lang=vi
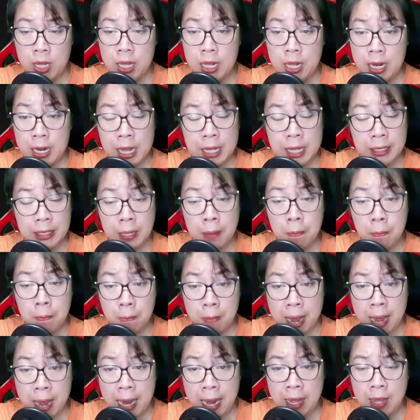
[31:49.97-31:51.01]
Lên cấp
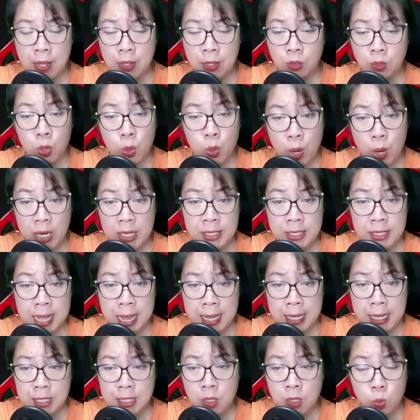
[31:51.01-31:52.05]
3, tôi đoạt
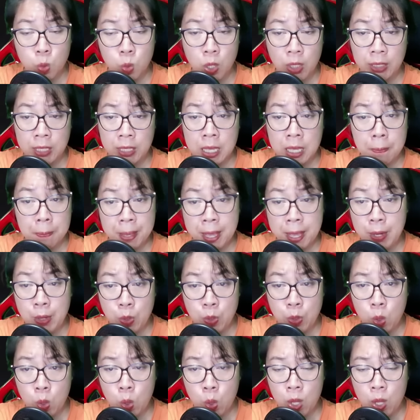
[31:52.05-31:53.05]
giải trong cuộc thi piano,